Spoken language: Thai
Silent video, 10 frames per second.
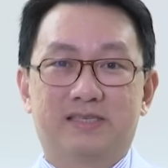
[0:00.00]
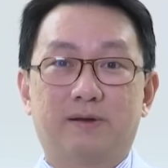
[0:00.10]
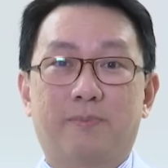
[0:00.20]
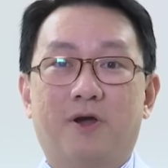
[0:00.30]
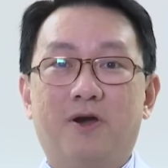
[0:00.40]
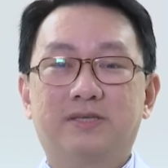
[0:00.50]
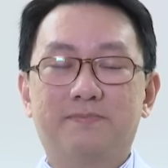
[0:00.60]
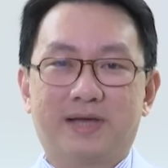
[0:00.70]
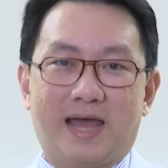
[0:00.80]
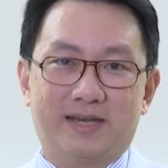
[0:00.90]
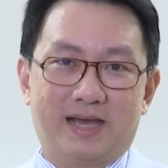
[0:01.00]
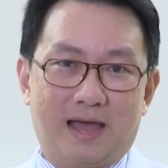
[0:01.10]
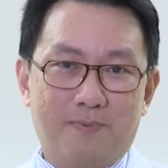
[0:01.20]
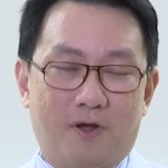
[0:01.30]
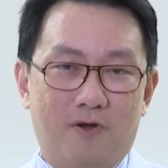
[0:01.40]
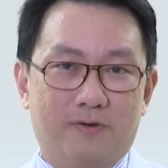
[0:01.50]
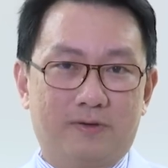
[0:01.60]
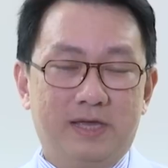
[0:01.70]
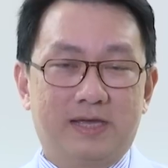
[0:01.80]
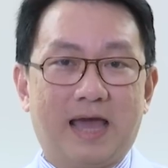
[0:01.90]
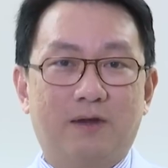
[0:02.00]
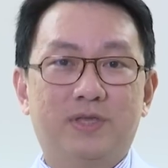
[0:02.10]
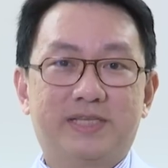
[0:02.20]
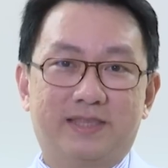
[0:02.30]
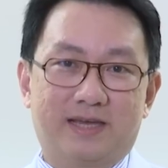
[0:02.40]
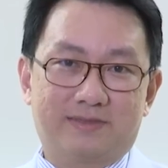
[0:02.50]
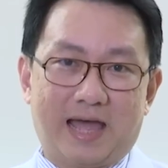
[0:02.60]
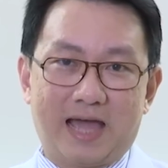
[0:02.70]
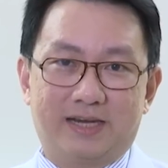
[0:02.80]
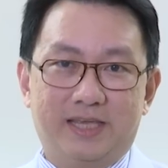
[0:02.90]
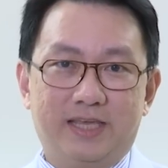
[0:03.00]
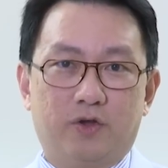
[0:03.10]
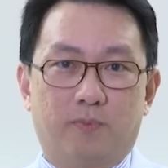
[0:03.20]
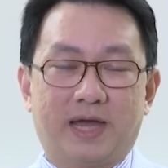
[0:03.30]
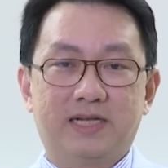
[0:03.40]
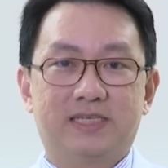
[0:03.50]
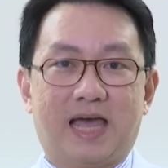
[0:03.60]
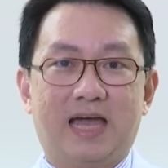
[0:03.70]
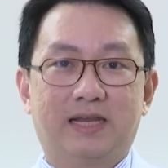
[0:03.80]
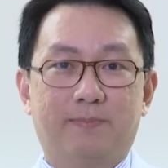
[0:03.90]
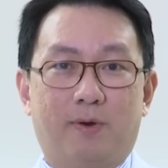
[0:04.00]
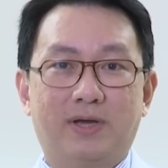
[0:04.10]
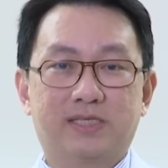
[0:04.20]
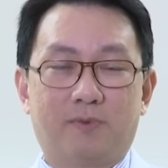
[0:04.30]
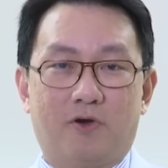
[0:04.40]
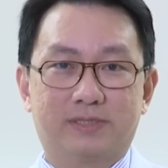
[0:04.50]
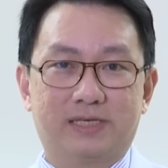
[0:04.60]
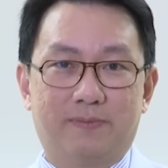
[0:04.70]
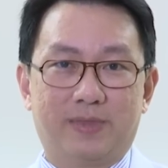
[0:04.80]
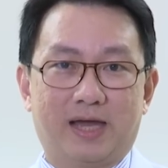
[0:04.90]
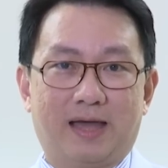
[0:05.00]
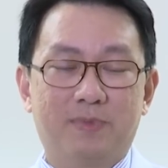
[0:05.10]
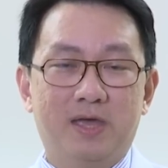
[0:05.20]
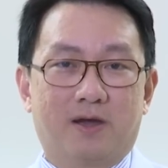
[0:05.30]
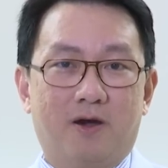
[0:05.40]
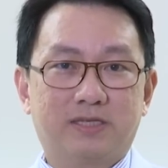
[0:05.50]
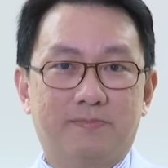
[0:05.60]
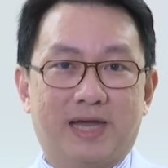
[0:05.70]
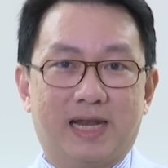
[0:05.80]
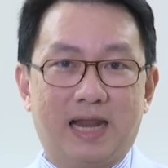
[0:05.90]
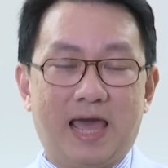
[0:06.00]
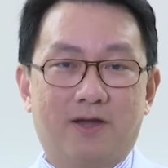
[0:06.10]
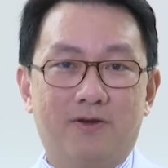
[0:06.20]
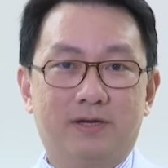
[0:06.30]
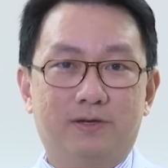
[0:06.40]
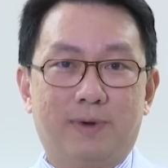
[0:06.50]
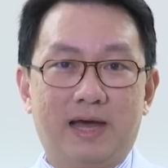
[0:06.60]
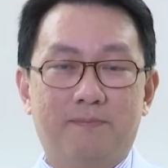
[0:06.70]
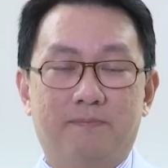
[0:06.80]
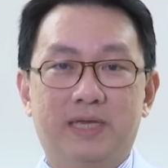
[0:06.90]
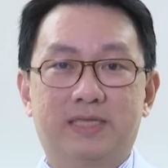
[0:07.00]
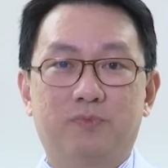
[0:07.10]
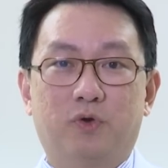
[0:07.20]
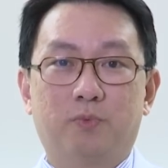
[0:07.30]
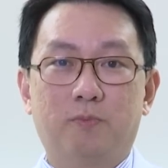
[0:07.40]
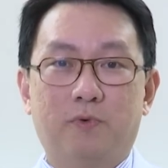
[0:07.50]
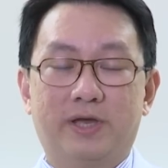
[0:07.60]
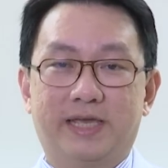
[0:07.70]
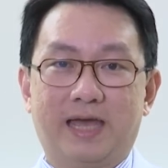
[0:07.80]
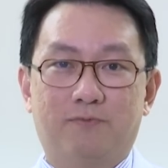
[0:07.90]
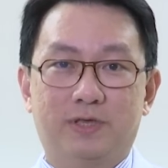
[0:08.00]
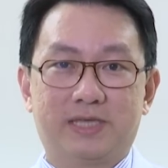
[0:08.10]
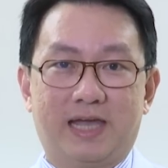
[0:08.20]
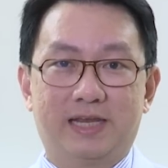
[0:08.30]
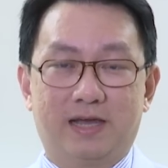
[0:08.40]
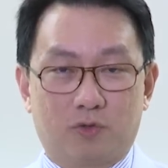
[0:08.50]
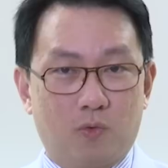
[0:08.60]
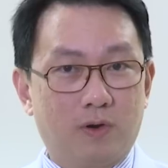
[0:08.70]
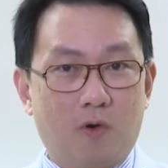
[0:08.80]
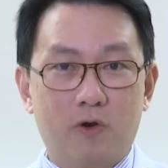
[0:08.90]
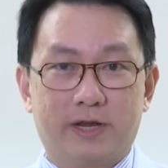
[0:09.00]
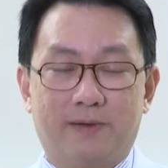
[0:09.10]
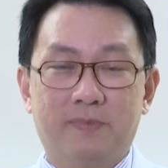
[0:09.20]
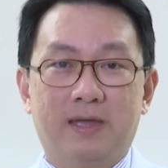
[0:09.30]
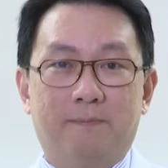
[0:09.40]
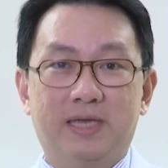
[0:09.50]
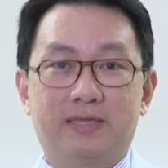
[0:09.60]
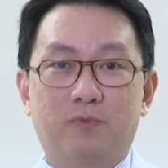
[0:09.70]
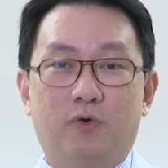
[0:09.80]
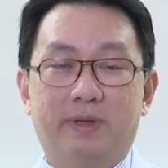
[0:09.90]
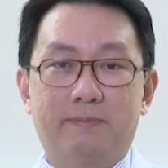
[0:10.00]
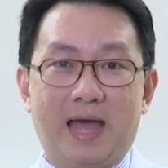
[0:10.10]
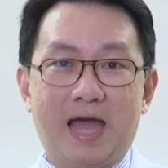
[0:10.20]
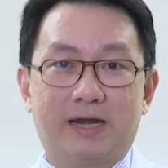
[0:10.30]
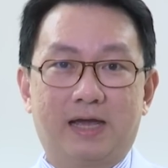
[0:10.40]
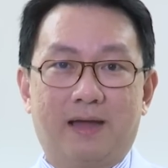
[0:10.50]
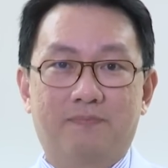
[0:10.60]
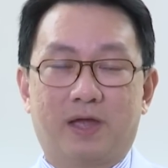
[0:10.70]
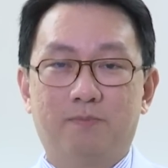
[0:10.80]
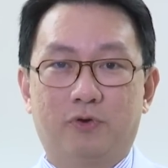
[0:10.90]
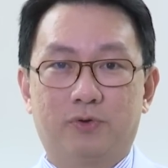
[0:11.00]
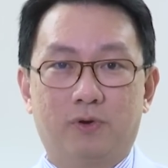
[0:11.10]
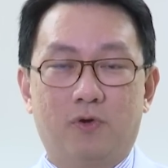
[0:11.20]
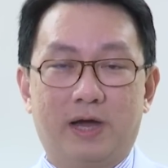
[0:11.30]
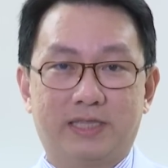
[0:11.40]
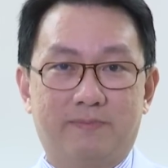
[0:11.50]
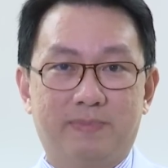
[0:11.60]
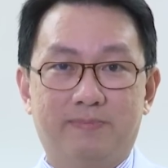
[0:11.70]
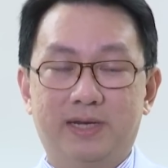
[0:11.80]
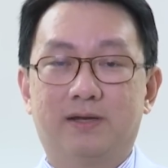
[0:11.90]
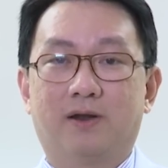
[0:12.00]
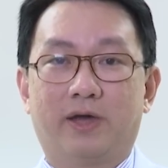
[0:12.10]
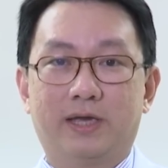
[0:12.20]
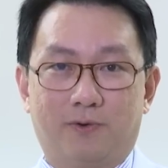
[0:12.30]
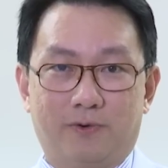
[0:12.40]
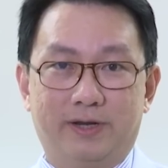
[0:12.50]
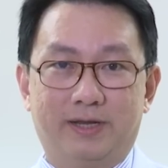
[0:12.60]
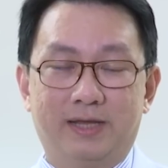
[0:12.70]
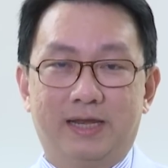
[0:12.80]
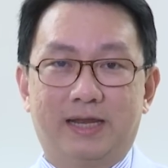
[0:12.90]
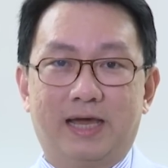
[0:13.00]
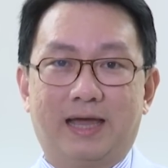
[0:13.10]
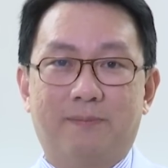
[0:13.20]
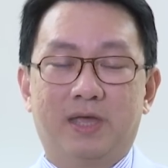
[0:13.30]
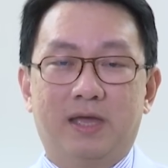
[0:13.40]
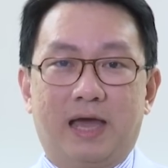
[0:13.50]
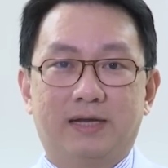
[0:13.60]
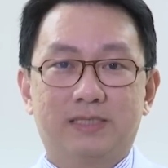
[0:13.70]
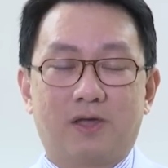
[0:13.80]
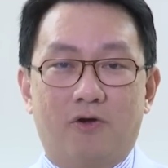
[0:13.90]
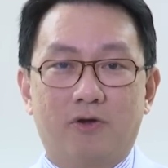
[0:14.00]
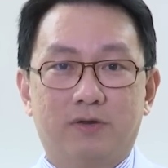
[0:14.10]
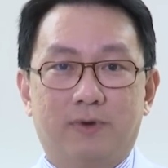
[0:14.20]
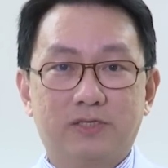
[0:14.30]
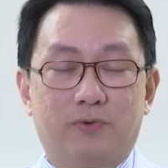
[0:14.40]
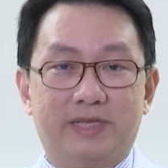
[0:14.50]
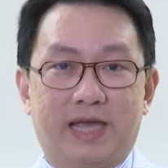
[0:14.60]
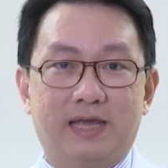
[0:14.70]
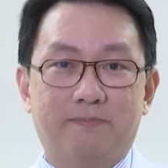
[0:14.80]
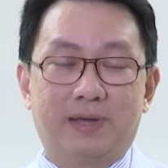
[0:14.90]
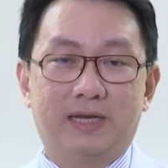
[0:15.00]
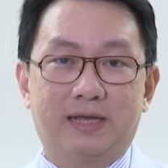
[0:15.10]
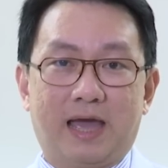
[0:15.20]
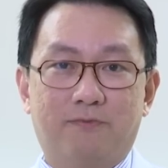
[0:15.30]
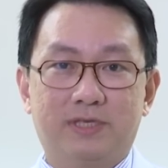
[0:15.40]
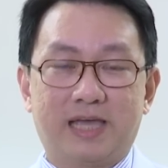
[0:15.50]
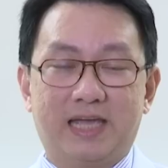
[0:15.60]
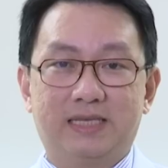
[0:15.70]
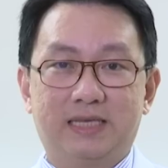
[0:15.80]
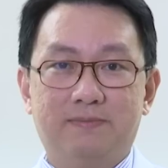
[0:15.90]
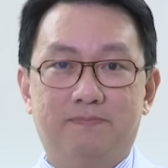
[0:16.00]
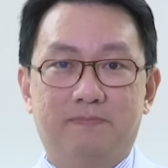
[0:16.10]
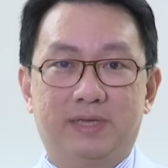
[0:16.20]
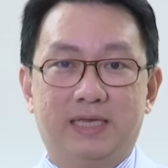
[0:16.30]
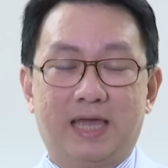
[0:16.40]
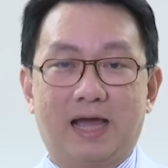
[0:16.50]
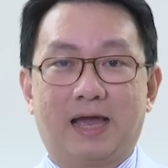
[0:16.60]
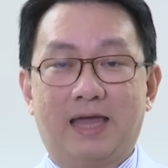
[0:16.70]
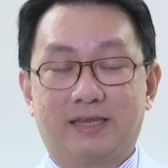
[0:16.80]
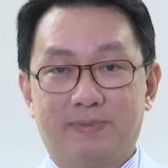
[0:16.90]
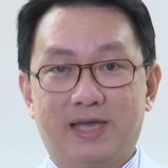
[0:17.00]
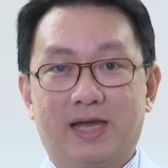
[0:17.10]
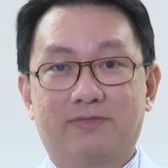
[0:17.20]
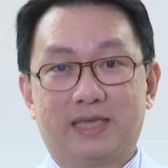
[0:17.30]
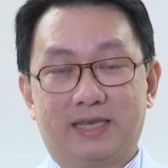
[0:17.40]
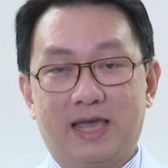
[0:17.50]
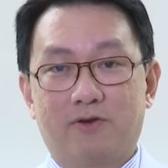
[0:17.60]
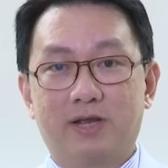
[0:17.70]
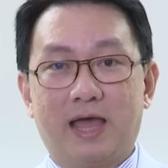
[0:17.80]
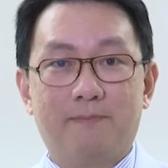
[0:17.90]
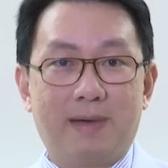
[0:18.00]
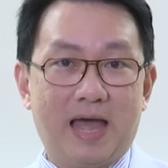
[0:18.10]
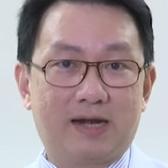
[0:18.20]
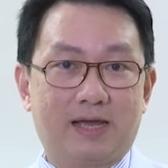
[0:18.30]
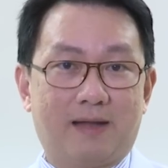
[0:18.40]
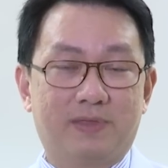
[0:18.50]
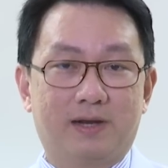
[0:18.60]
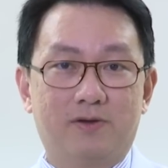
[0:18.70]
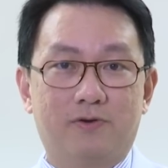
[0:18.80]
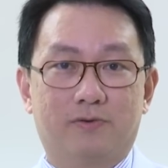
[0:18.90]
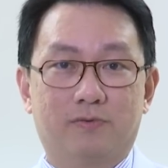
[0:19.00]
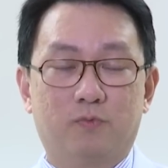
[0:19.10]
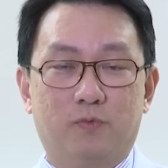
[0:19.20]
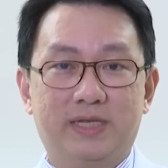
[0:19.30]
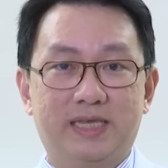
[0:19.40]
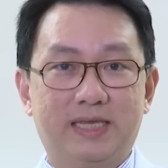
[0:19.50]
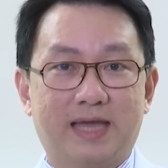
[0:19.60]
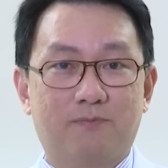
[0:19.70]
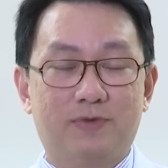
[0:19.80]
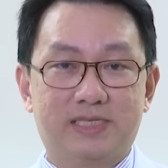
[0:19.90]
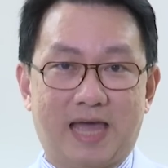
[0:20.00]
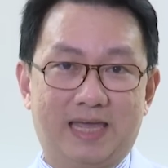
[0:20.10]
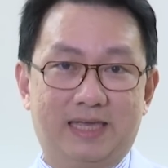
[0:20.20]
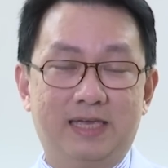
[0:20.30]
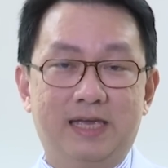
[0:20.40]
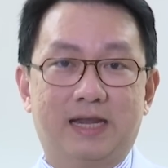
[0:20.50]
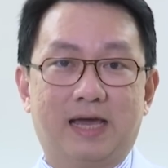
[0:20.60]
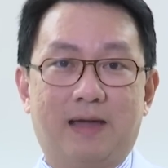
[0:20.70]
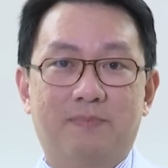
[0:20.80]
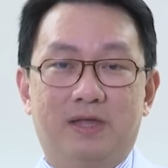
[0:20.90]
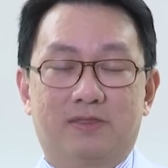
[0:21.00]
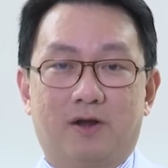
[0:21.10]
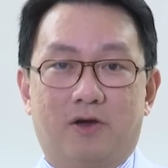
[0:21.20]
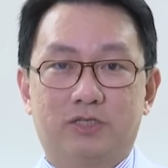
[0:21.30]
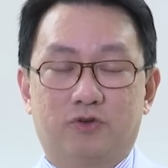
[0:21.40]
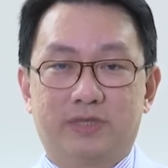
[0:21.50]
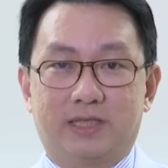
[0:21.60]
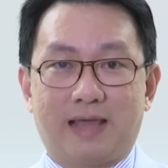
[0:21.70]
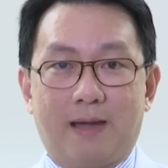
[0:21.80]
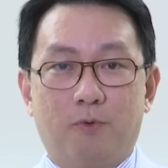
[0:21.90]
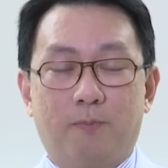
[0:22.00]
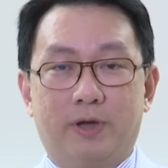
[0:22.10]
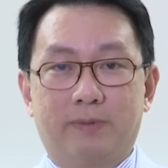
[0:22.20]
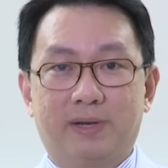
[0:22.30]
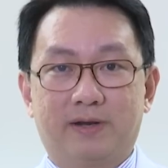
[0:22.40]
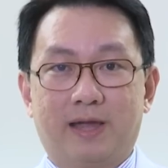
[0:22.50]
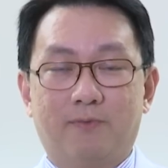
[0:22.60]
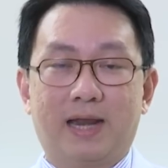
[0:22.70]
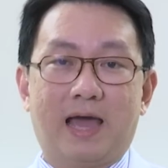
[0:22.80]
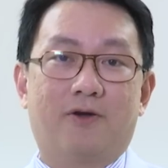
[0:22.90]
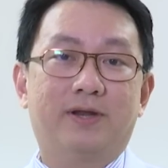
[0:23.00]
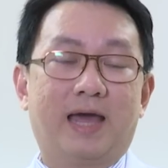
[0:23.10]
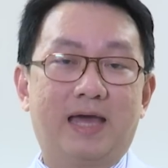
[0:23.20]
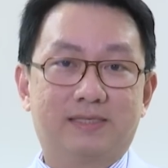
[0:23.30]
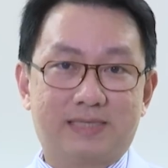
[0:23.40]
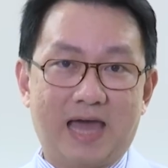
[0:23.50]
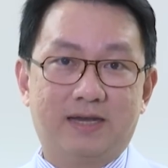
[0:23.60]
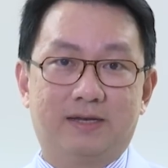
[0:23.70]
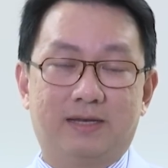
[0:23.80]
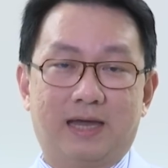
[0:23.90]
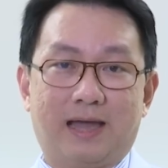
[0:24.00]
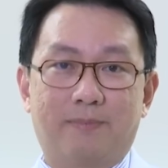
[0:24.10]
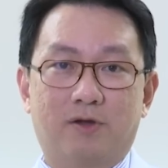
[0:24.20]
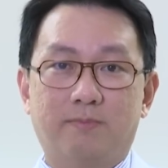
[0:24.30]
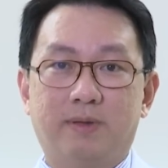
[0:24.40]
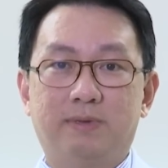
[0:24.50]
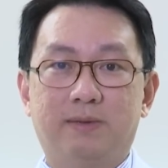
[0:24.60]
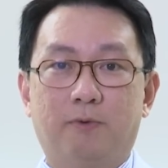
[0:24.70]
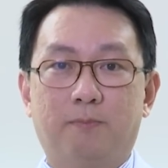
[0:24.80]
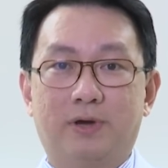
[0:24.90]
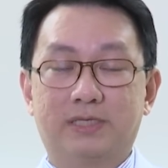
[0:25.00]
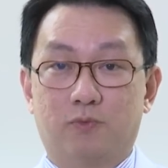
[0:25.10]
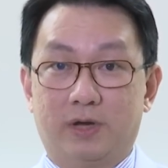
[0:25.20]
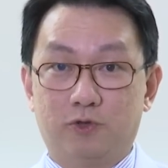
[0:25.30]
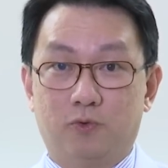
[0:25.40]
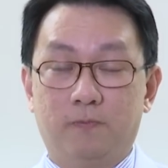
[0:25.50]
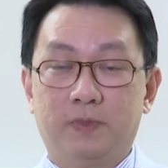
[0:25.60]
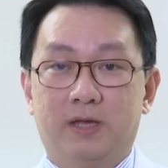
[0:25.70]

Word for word: สำหรับข้อจำกัดนะครับ ของงานวิจัยต่างๆ ที่เกี่ยวกับกัญชาในภาวะสมองเสื่อมนะครับ ข้อจำกัดแรกก็คือว่ามีจำนวนผู้ป่วยในงานวิจัยเนี่ยทั่วโลกเนี่ยมีจำนวนไม่มากนะครับ ทั้งหมดทั่วโลกอาจจะมีไม่ถึงร้อยคนนะครับอันที่ 2 ก็คือว่าส่วนใหญ่นั้นเป็นงานวิจัยที่มีอาจจะมีอคติได้ค่อนข้างมากนะครับในเรื่องของวิธีการวิจัยนะครับ ตลอดจนติดตามผู้ป่วยเป็นระยะเวลาค่อนข้างสั้นนะครับแล้วก็ไม่มีผู้ป่วยสูงอายุ